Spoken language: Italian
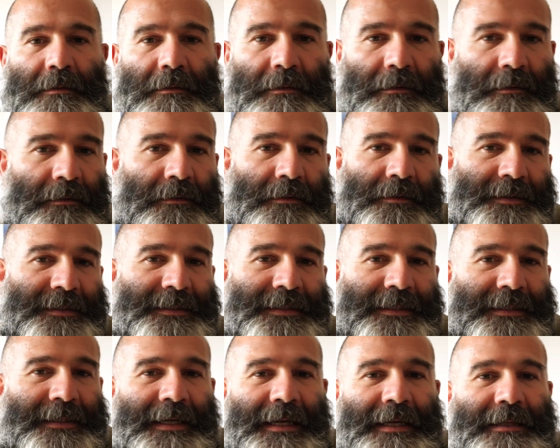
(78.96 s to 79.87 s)

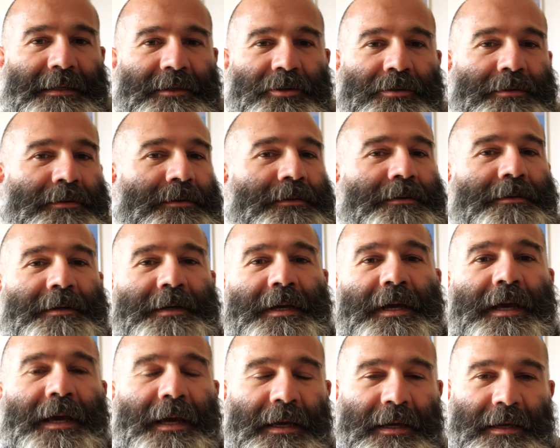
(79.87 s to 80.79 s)
Considerate solo
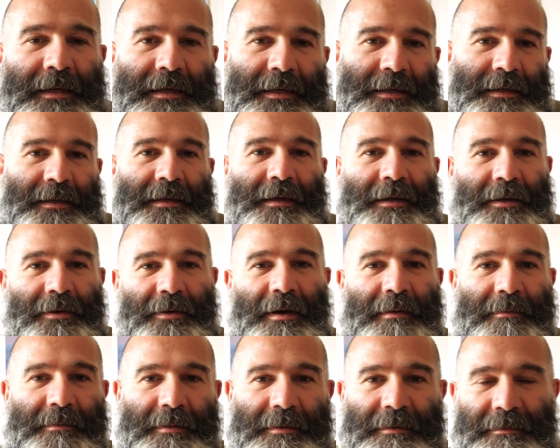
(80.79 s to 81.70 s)
che io
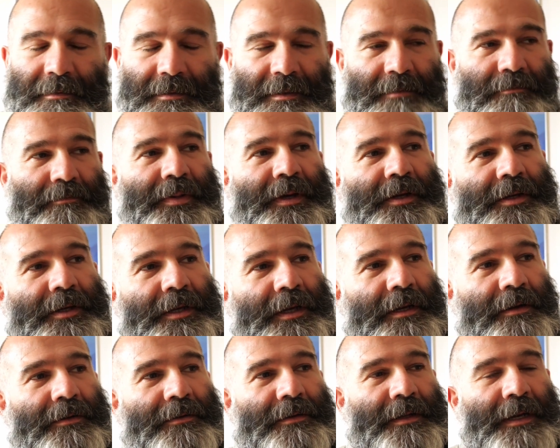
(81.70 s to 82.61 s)
abito in
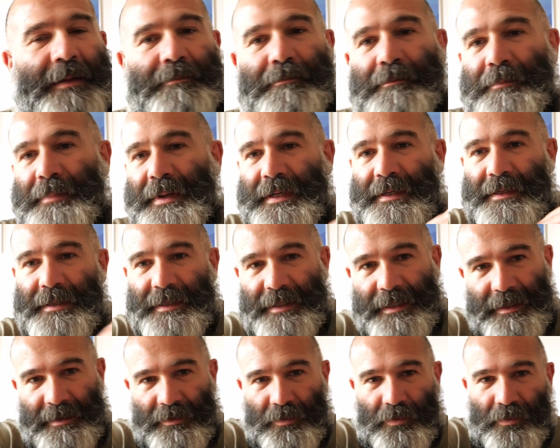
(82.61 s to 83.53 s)
Tempecino
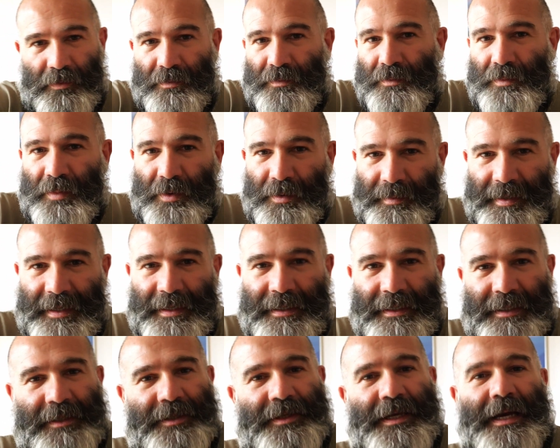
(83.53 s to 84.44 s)
dell'Appennino Umbro
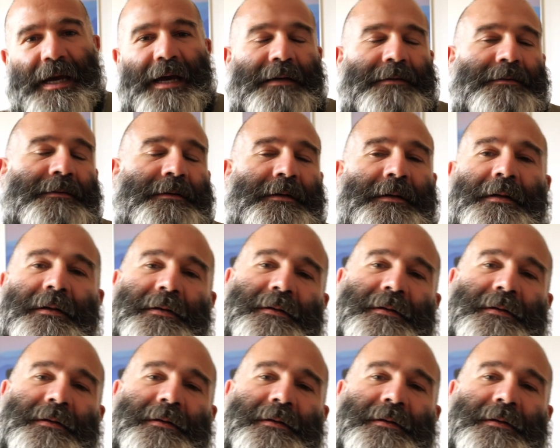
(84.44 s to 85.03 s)
Marchigiano,